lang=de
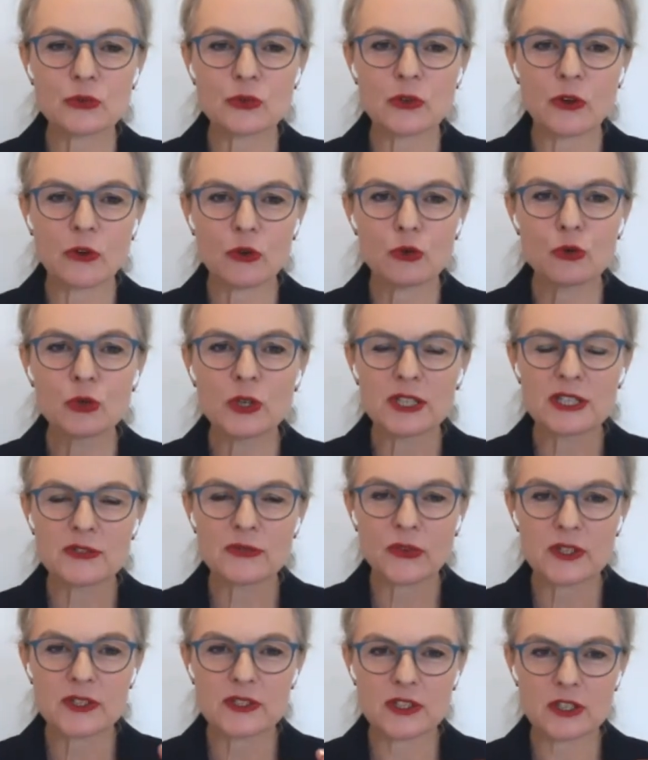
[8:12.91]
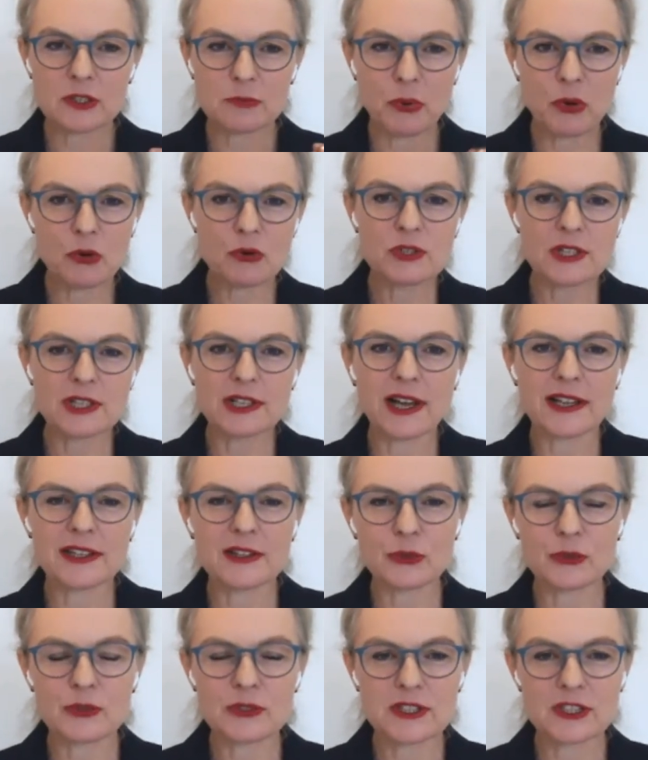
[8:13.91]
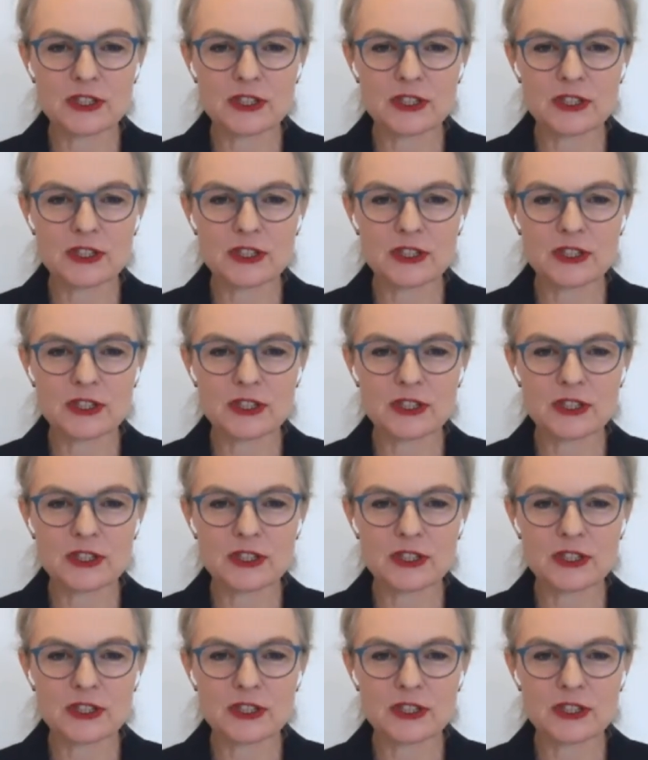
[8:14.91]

so kurzfristig Punktlandung,